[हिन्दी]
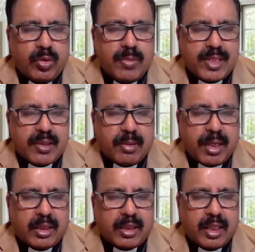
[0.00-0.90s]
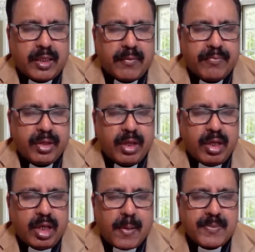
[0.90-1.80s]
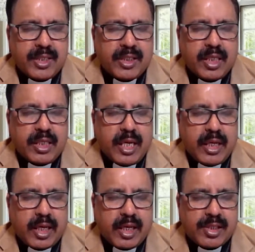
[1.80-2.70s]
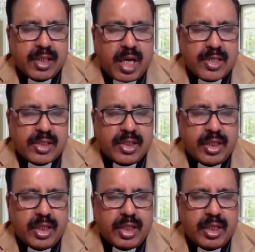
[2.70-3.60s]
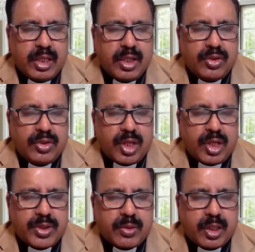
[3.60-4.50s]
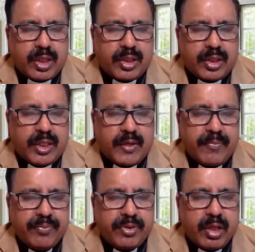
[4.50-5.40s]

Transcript: तू हमें संभालता है हम जिंदगी की एक एक सांस के लिए तेरा शुक्र करते हैं